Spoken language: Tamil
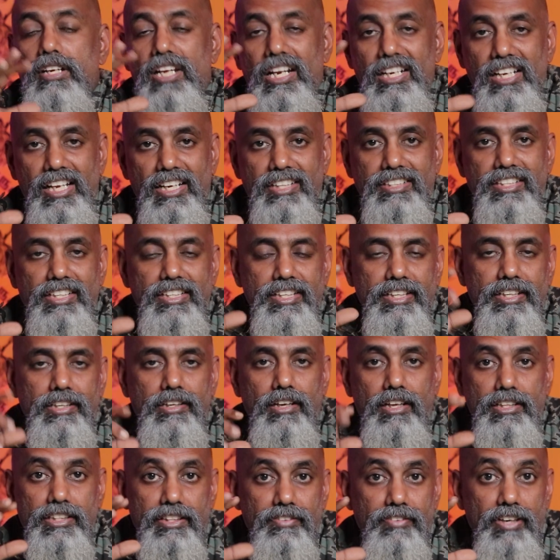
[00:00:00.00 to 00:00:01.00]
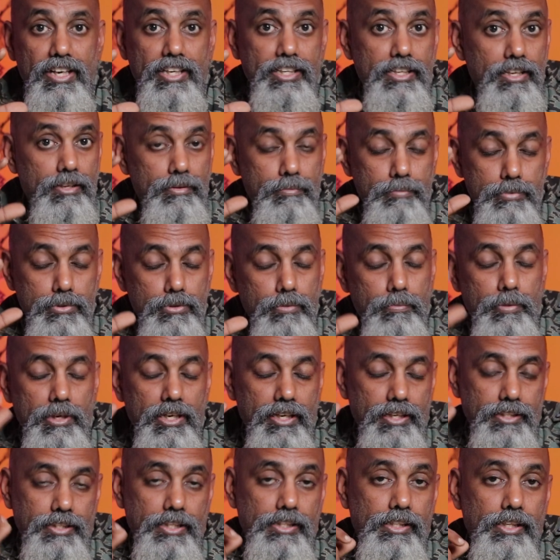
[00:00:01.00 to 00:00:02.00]
நல்லா இருந்தது அந்த விலைக்கு அது
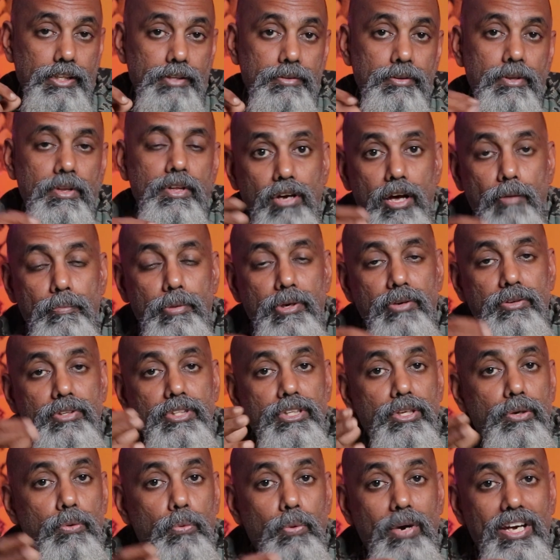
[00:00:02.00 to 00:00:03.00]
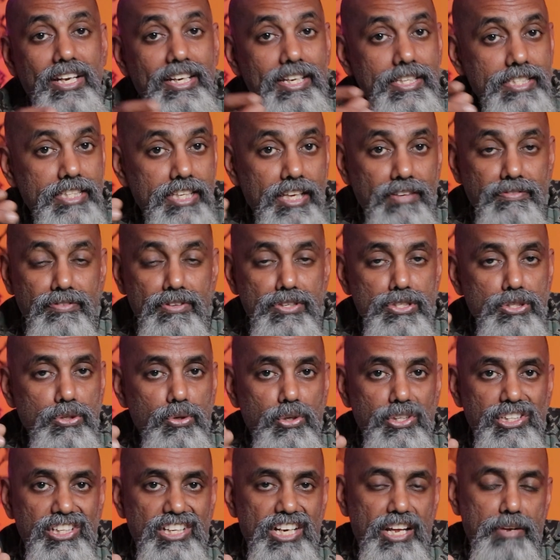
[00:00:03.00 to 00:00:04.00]
சூப்பராக இருந்தது அப்புறம் வந்து ஒயர்லெஸ் இயர்ஃபோன்ஸும்
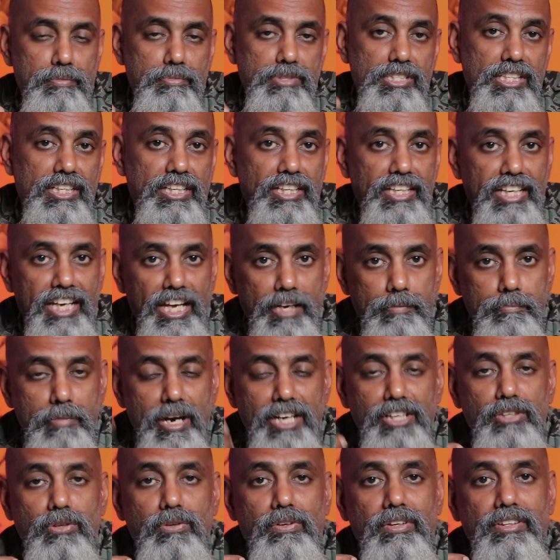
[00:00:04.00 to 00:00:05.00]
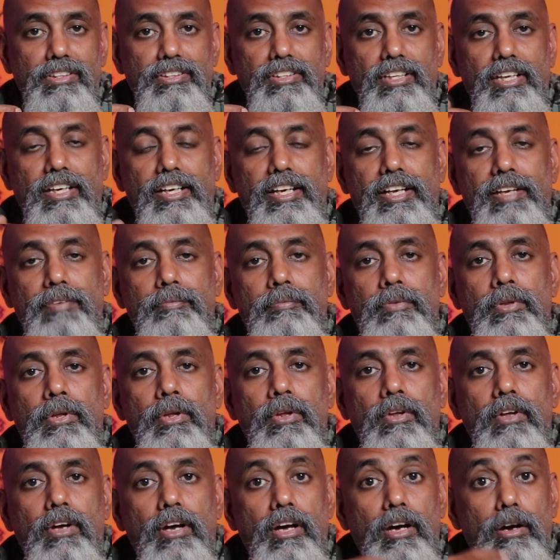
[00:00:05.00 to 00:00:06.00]
கொண்டு வர ஆரம்பித்தாங்க நெக் பேண்ட் கொண்டு வந்தாங்க
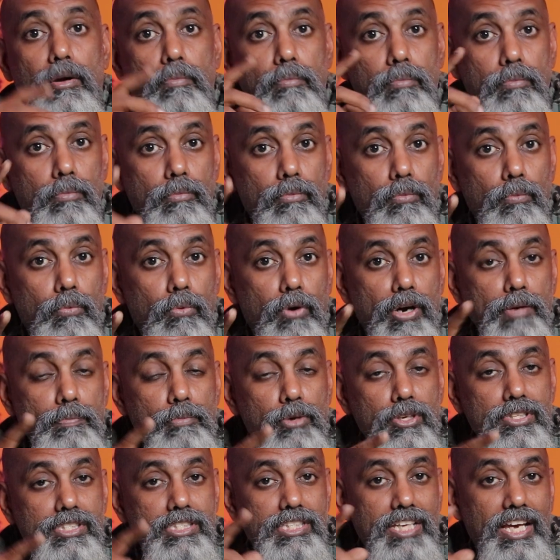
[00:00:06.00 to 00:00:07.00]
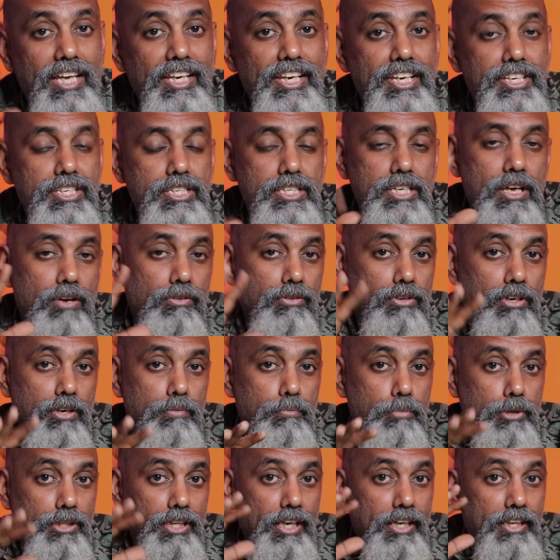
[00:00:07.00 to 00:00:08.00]
ஒன் மோர் ஸ்டைலிஷ்னு அவங்களோட
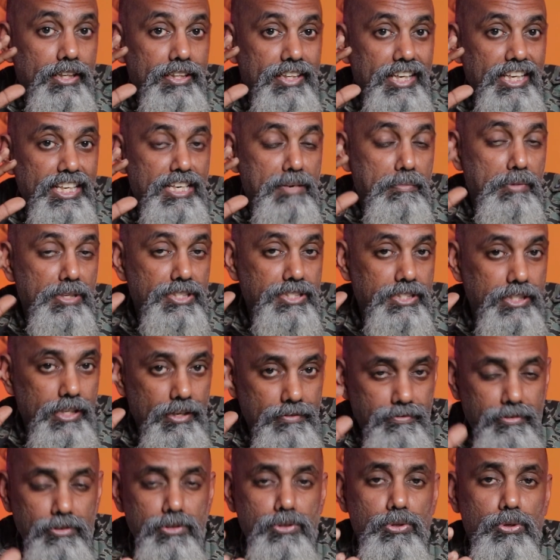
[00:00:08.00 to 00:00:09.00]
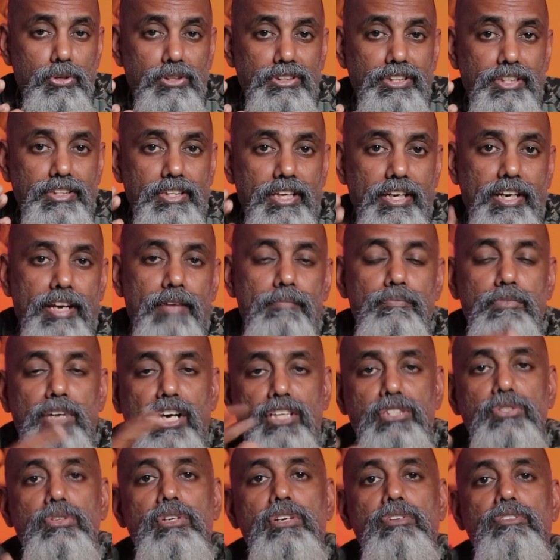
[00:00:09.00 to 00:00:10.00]
முதல் டிடபிள்யூஸ் இயர்ஃபோன் கொண்டு வந்தாங்க
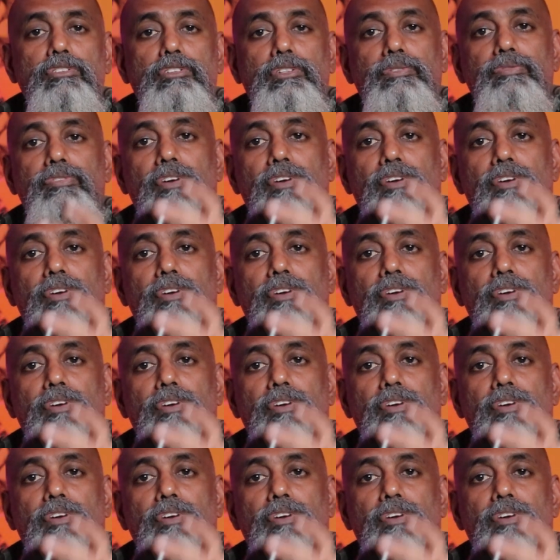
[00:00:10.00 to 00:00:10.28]
அதோட ஒரு